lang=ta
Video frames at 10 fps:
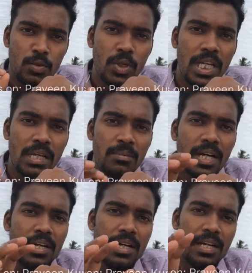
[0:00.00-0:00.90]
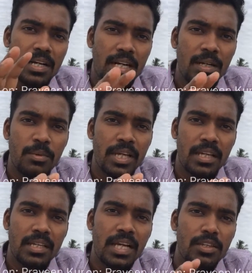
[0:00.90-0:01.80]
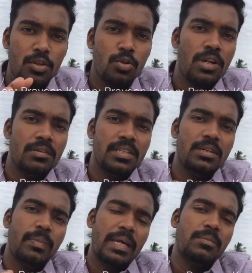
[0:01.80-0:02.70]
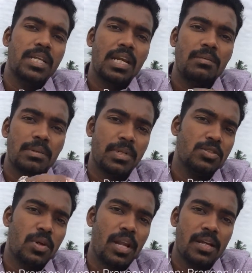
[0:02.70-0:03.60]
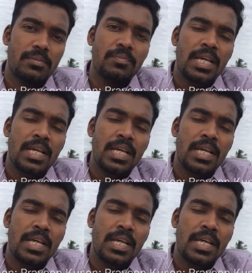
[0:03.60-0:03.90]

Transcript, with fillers: துல்லியமாக கண்டுபிடிக்கிறதுக்கு அந்த டூலை வந்து பயன்படுத்தலாம் அப்படின்னு சொல்கிறாங்க